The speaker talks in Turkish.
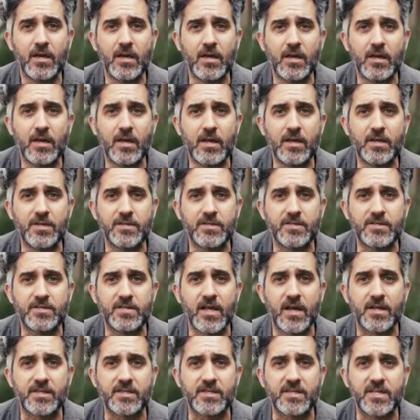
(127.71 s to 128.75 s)

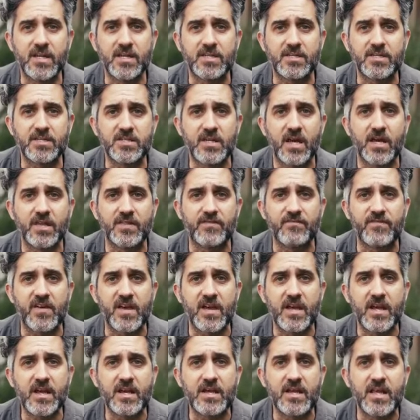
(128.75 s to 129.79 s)
ellerinizden geçinen
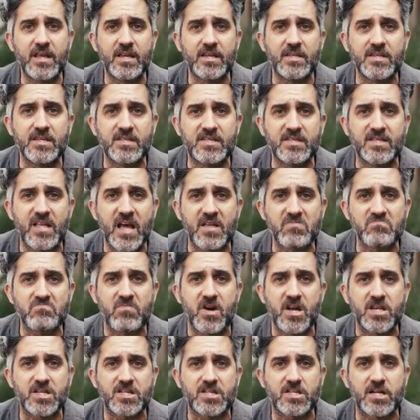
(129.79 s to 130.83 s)
ve
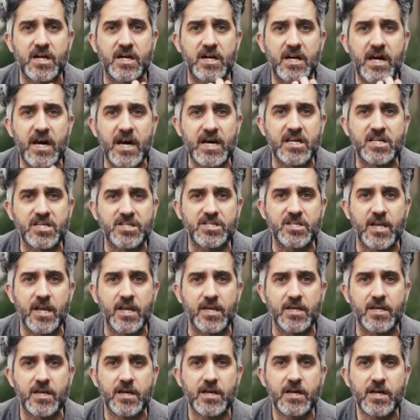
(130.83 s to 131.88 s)
ellerinizden başka her
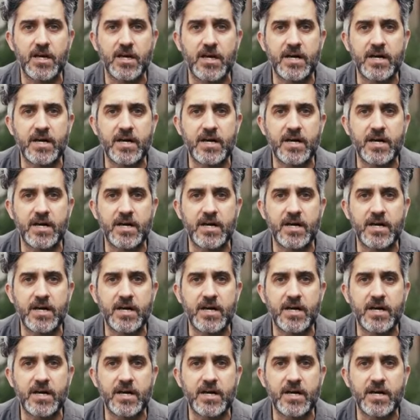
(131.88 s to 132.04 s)
şey,